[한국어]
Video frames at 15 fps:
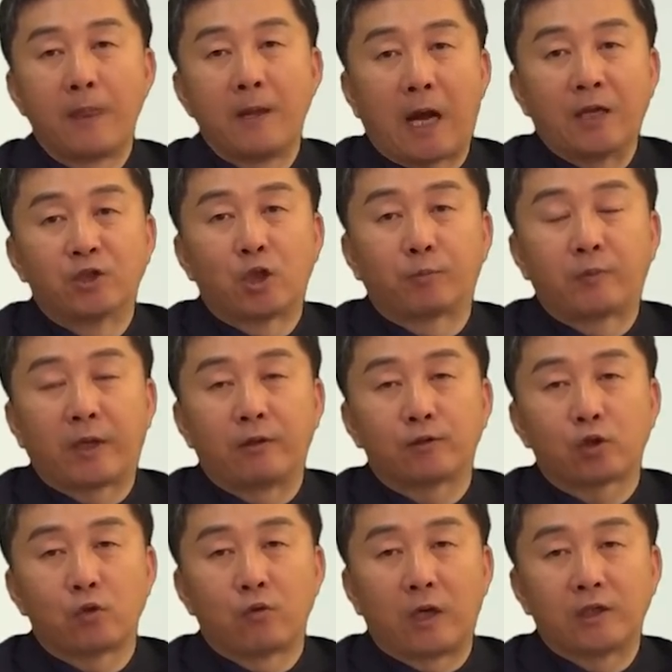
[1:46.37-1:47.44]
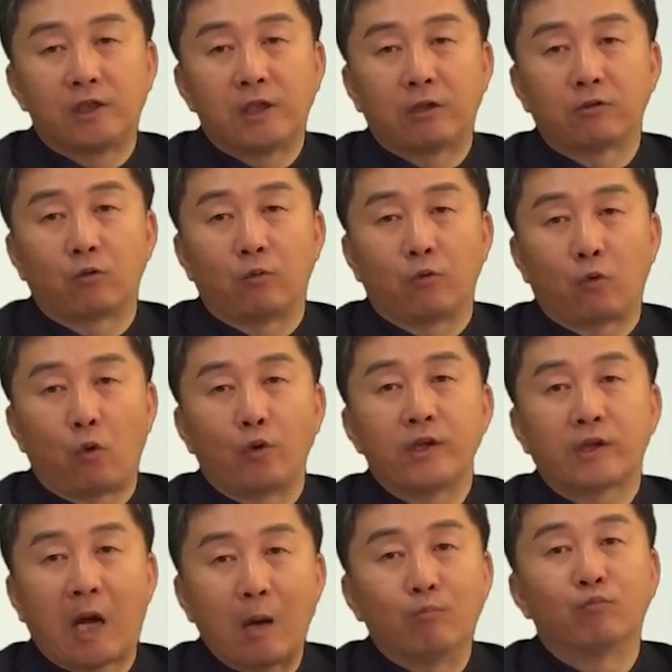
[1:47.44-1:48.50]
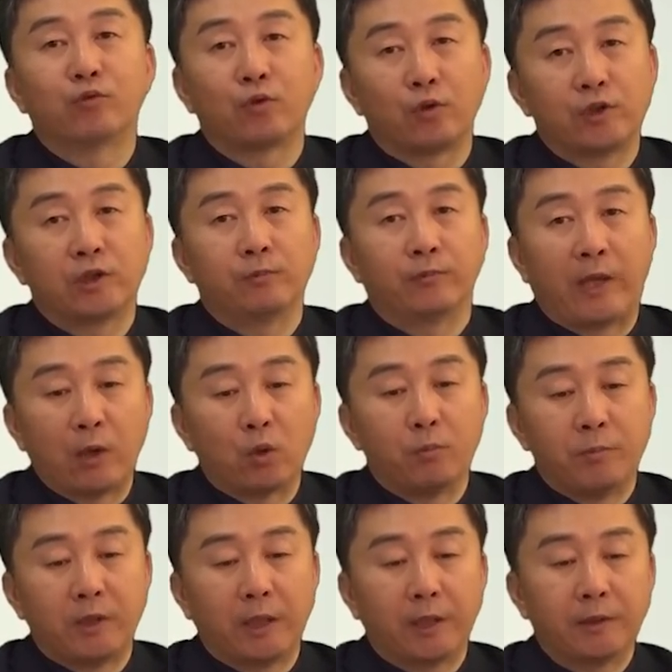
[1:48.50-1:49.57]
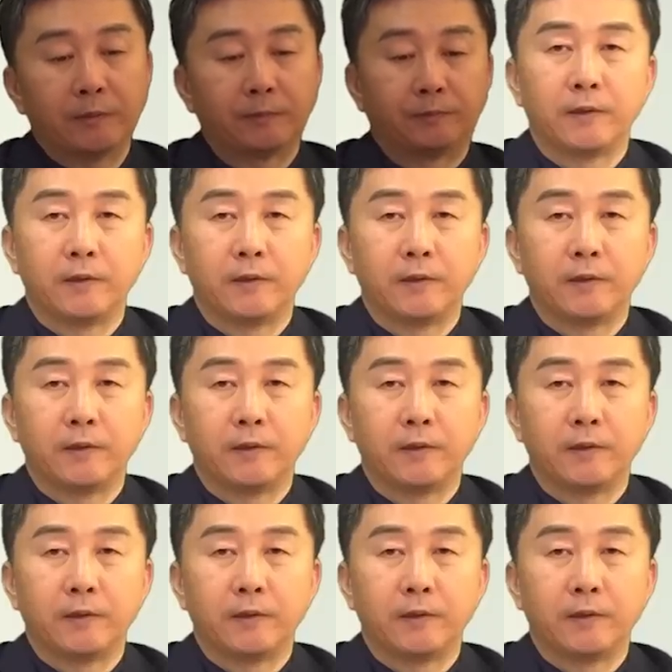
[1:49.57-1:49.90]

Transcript: 간첩단을 총괄 지휘하는 고위 간부로 지금 된 겁니다.